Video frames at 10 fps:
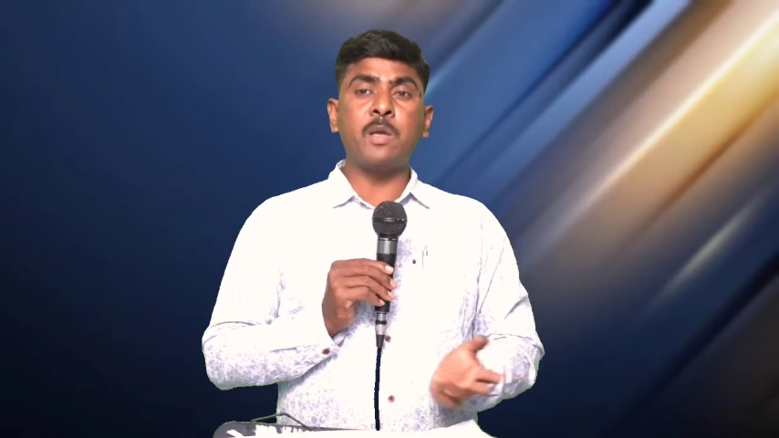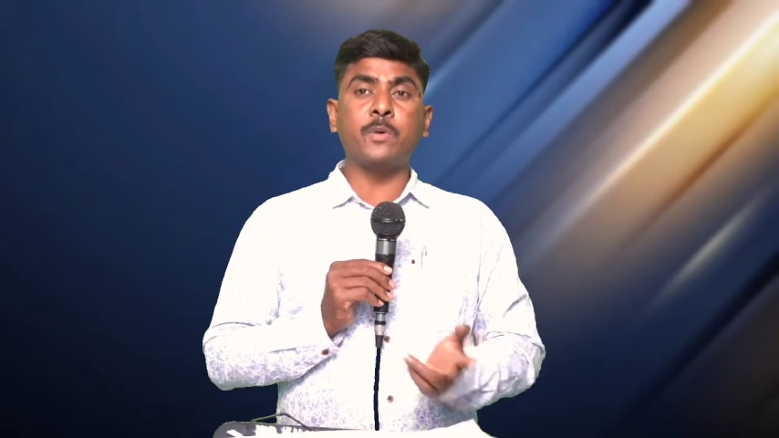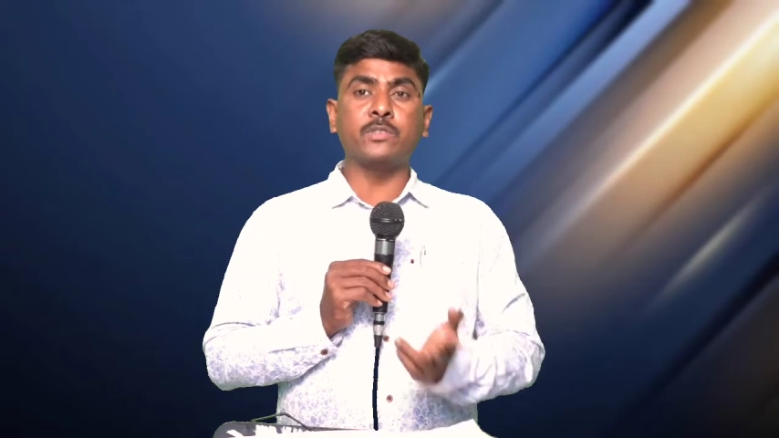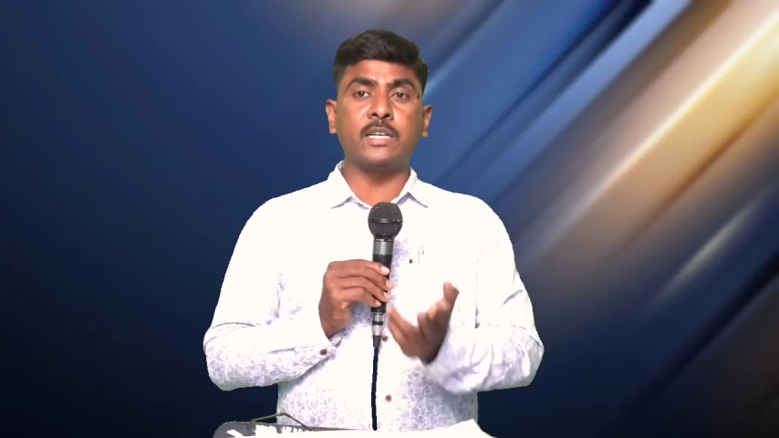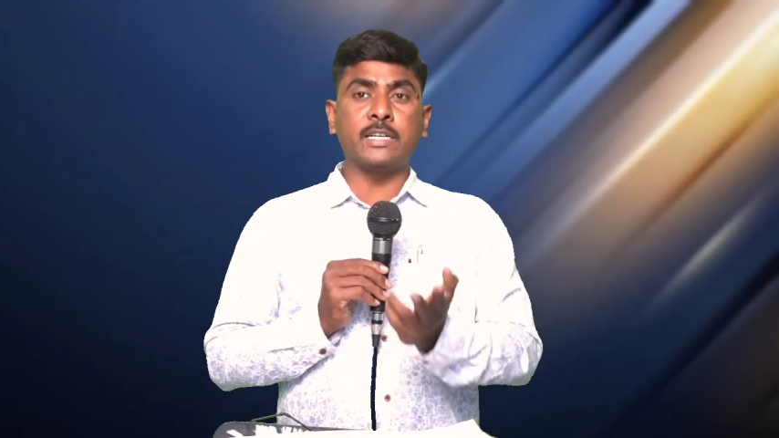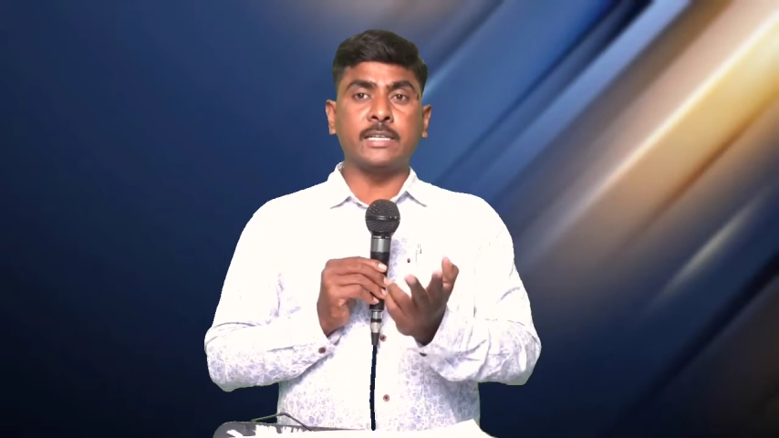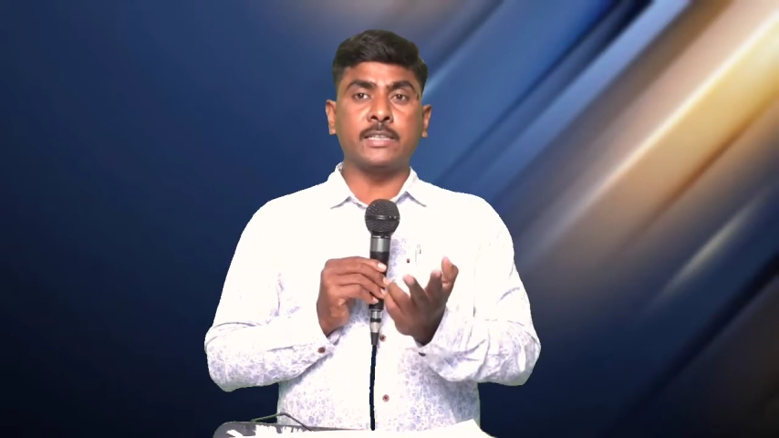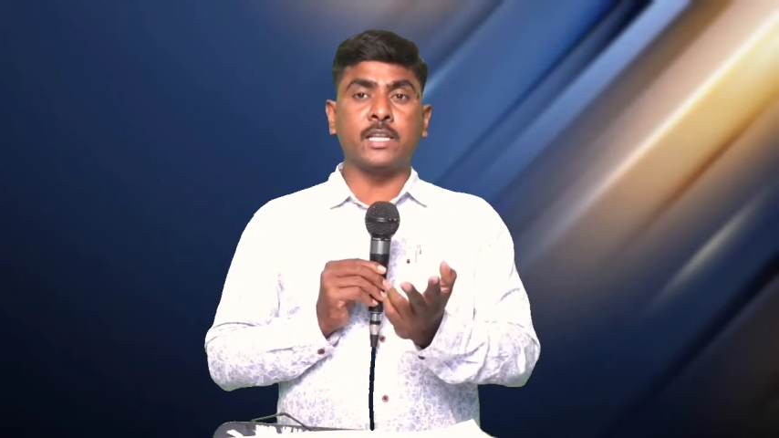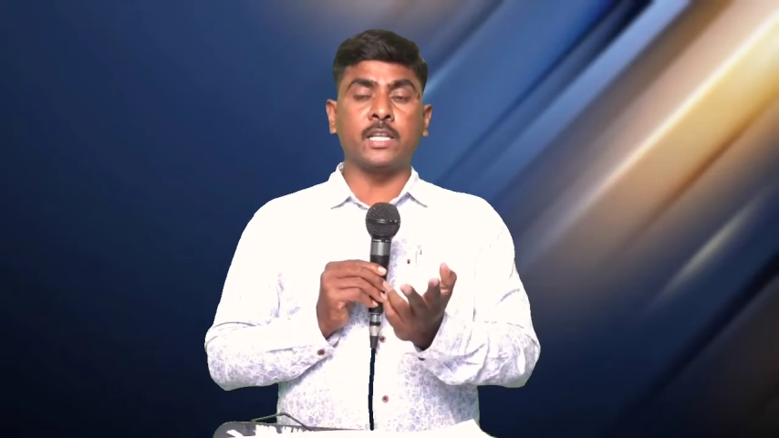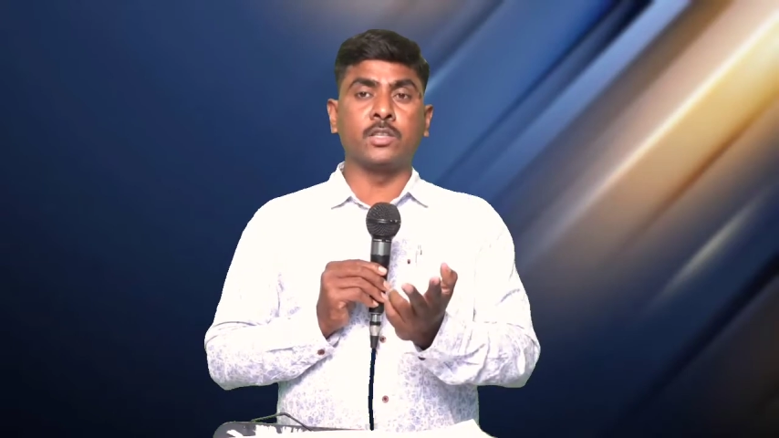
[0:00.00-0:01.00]
ఏమైపోతున్నారంటే
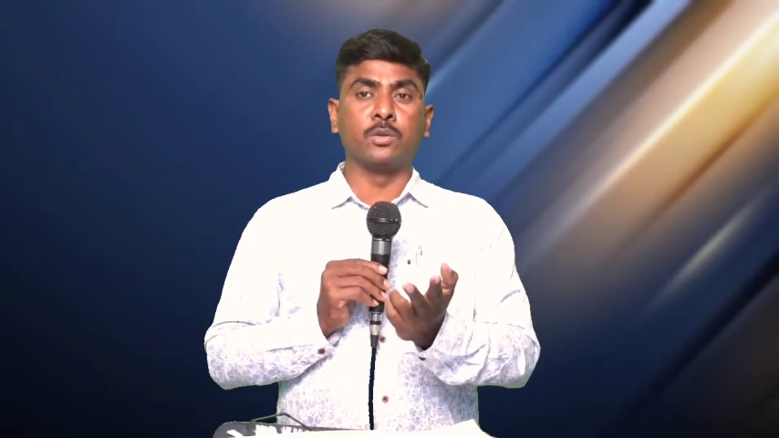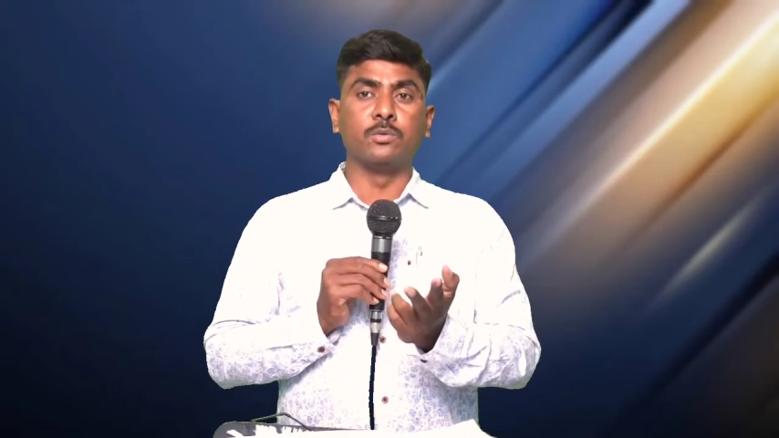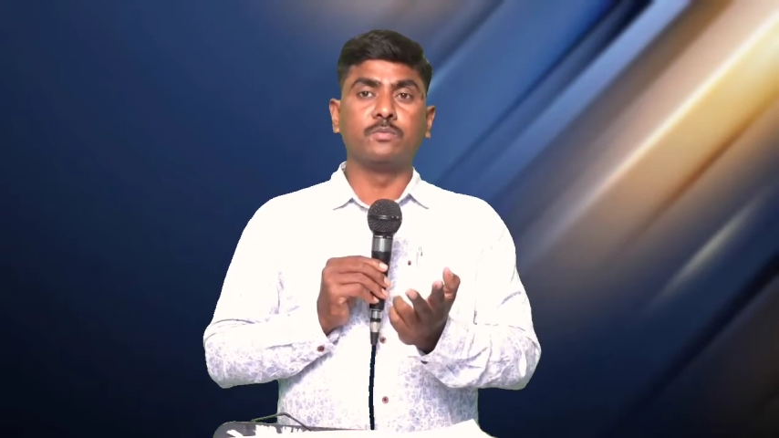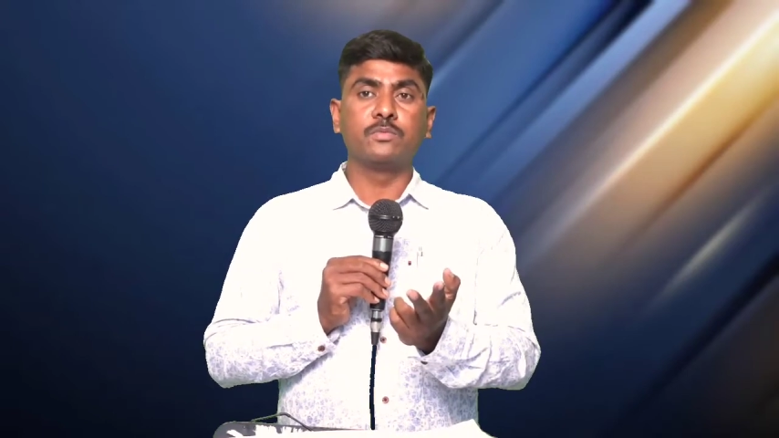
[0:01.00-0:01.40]
ఇద్దరిద్దరు